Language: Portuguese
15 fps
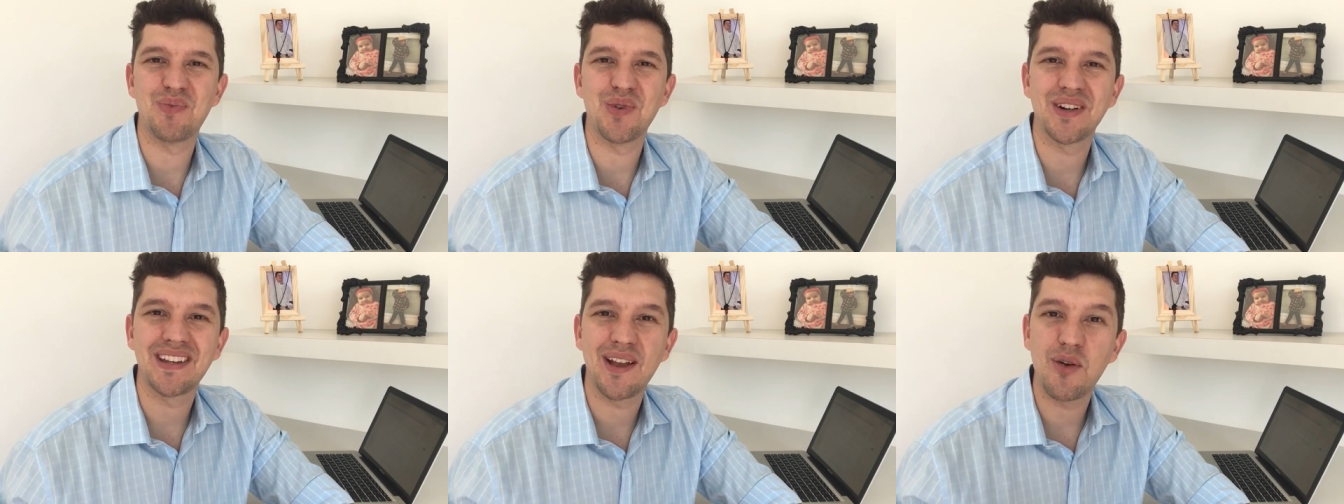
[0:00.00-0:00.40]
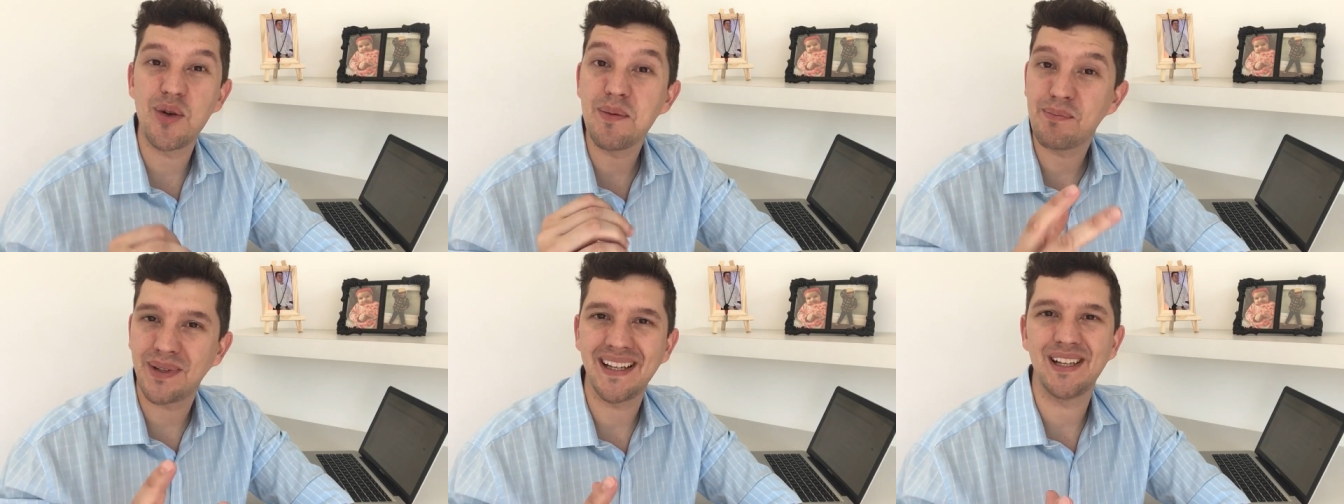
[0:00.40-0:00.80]
porque o
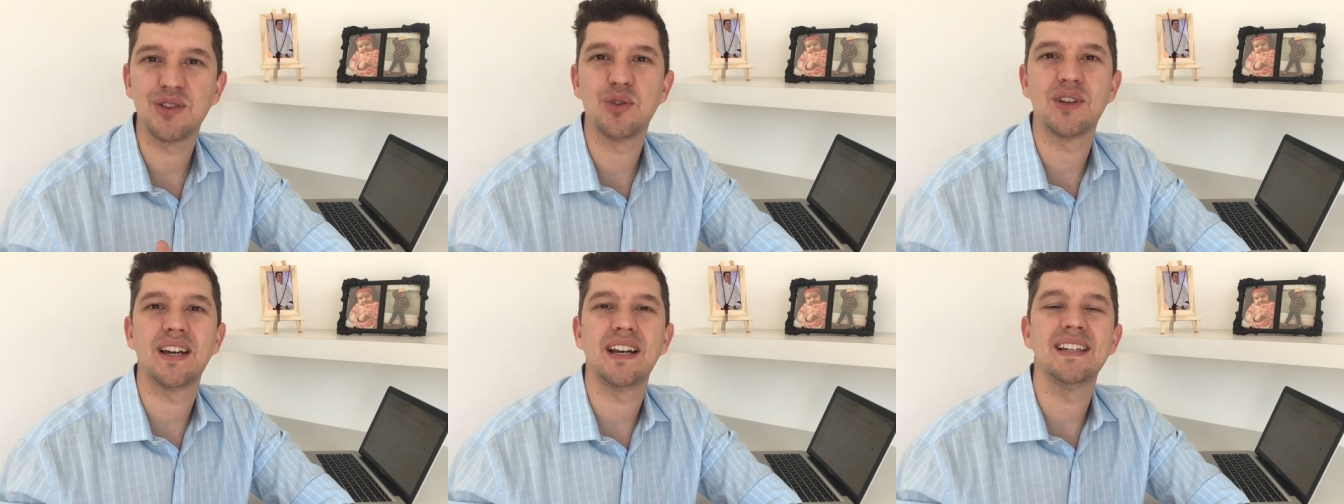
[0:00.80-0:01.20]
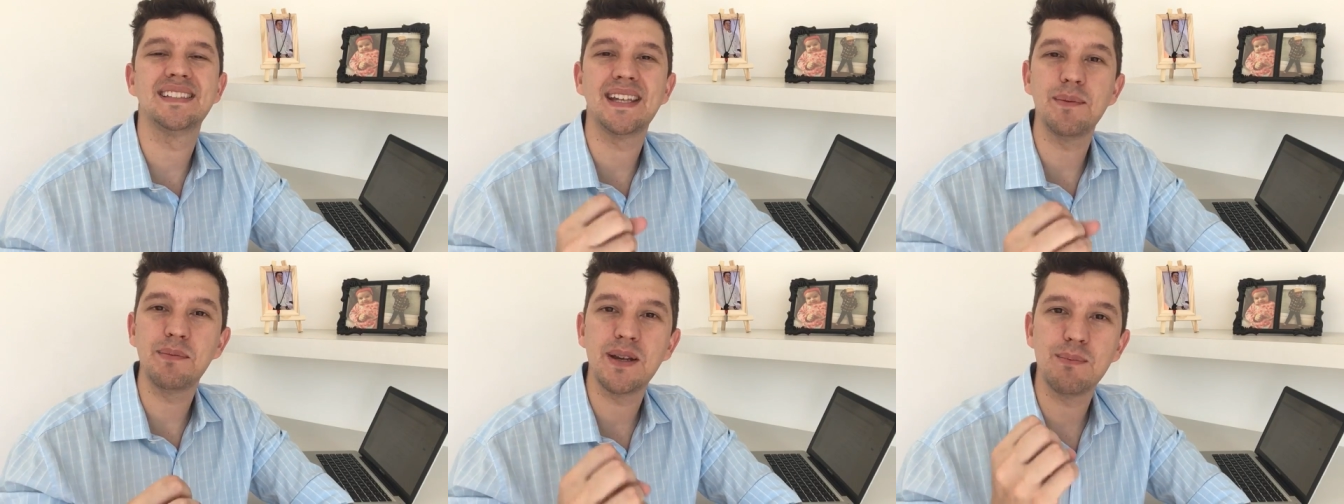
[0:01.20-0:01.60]
empreendedor ele
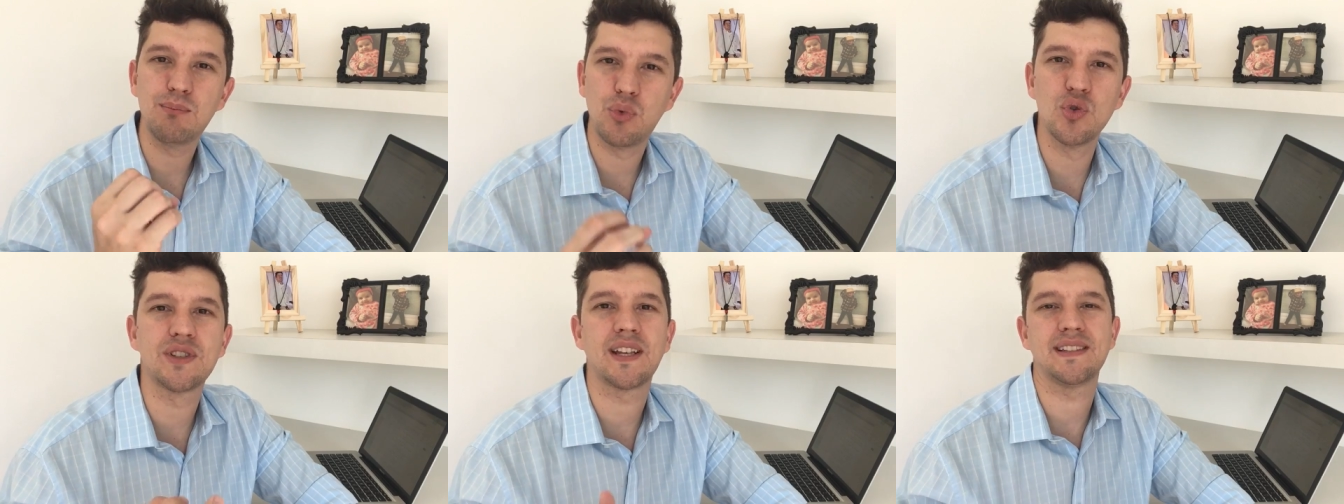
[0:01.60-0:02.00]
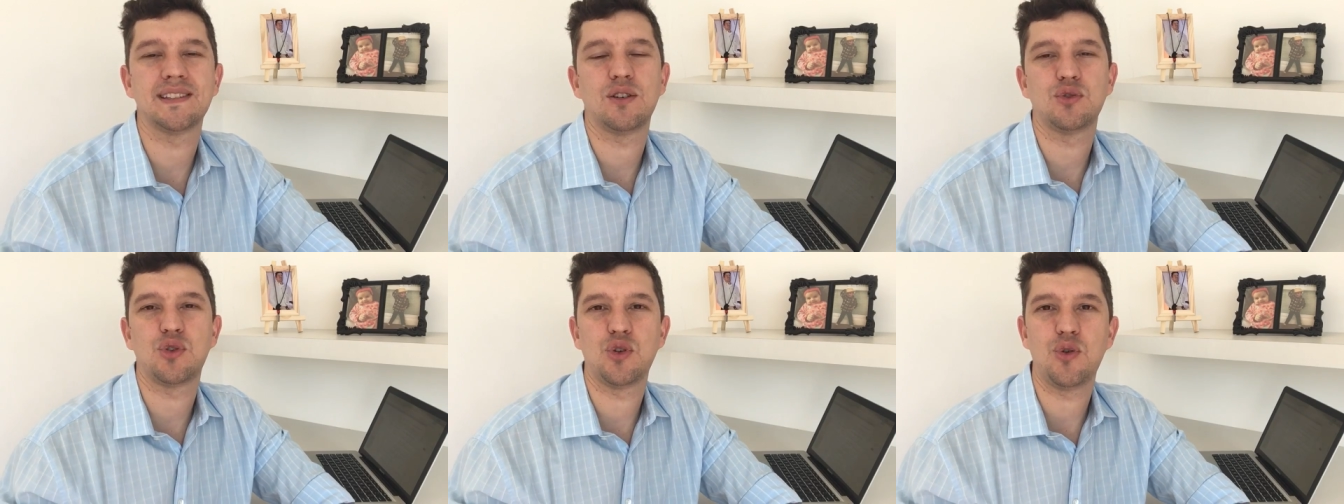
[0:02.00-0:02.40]
sempre busca
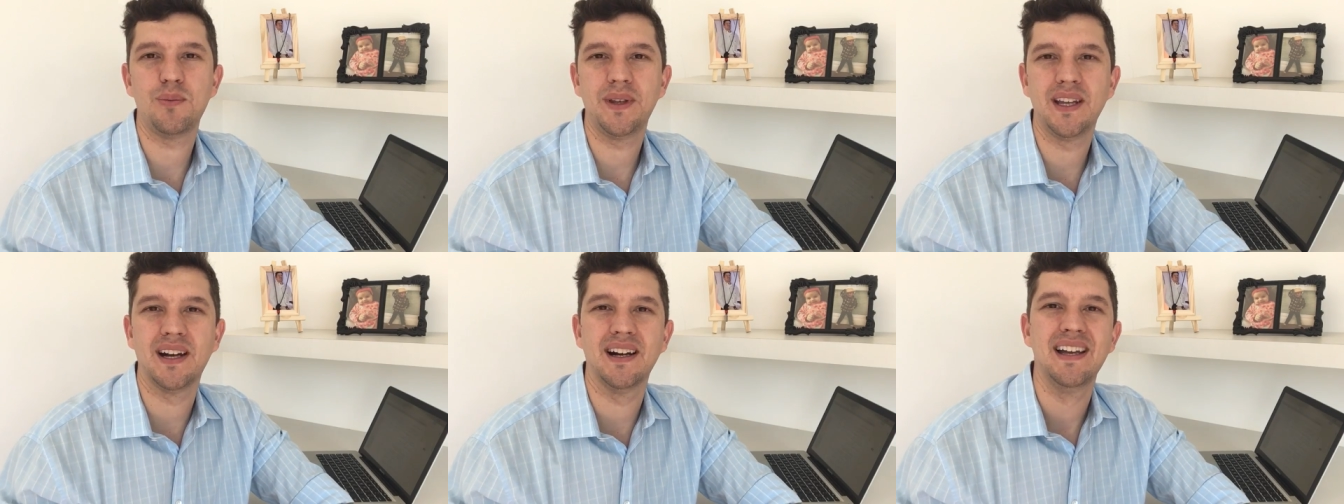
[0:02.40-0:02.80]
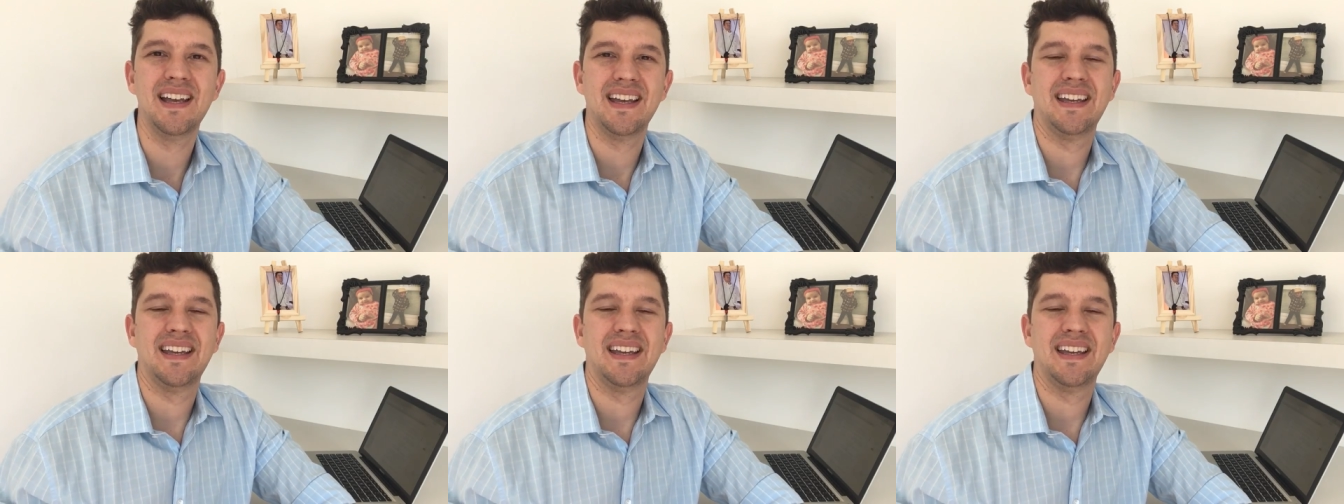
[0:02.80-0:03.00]
essa autonomia.